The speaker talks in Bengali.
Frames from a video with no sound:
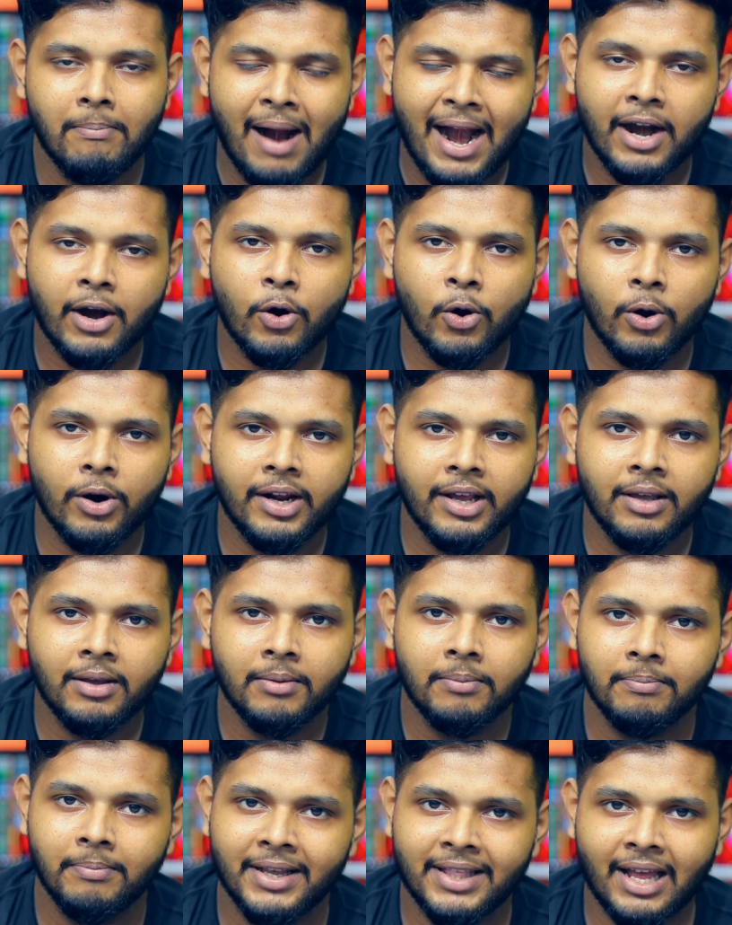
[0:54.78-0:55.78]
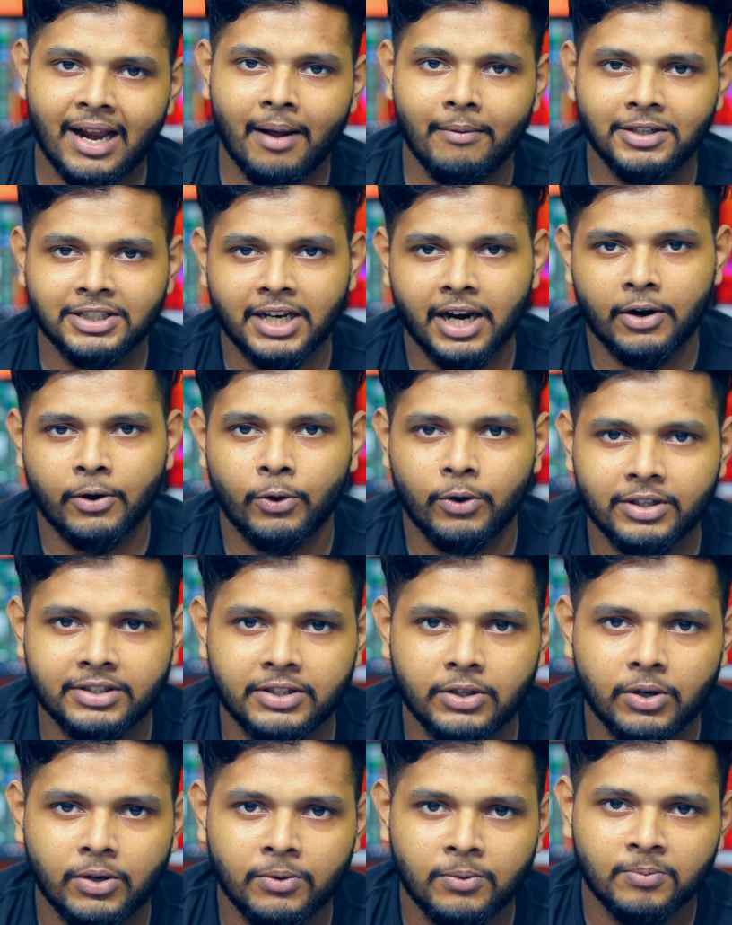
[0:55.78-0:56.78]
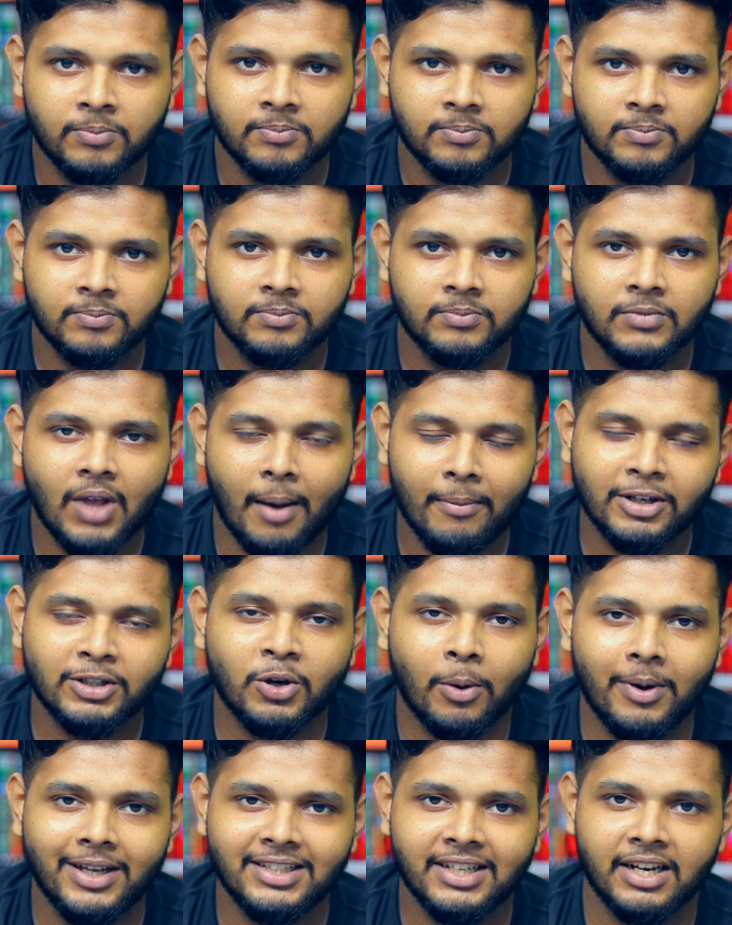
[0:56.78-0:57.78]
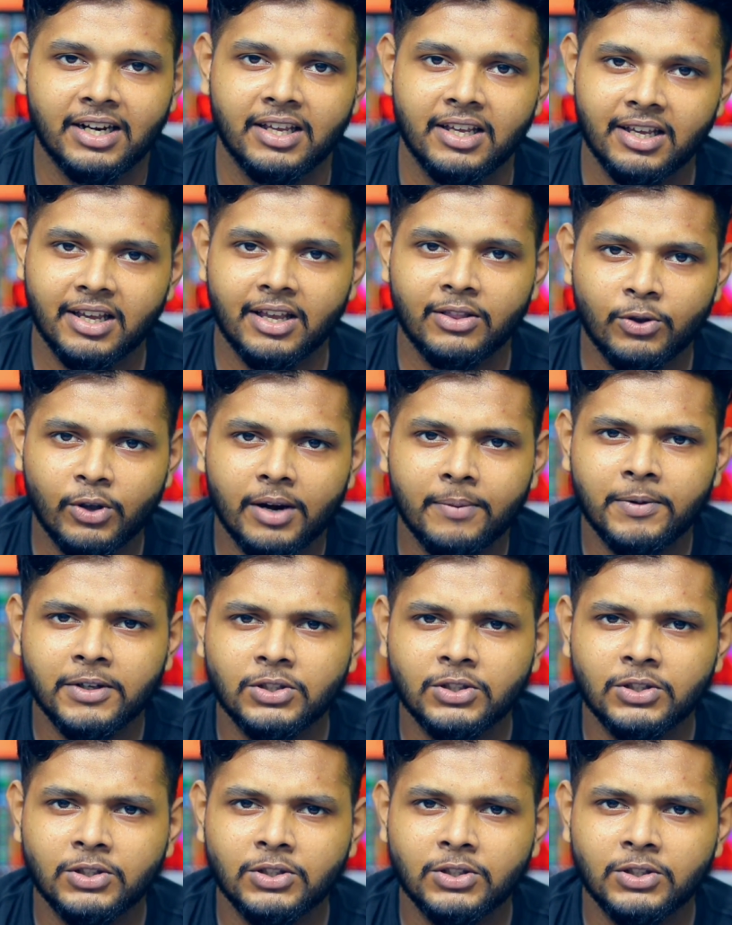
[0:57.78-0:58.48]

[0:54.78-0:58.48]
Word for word: মার্কনি বেতার আবিষ্কার করেছিল আমরা সবাই জানি কিন্তু এর